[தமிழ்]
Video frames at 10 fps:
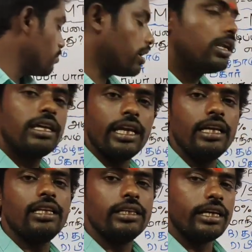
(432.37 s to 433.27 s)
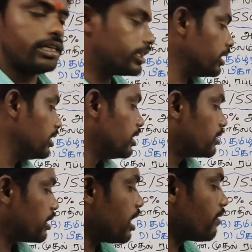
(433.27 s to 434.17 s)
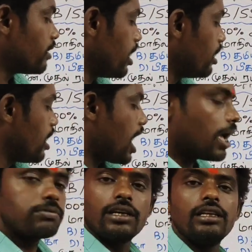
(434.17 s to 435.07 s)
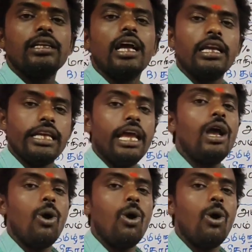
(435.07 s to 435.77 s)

நம்பர் எயிட்டு எட்டுக்கு சரியான விட ஆப்ஷன் ஏ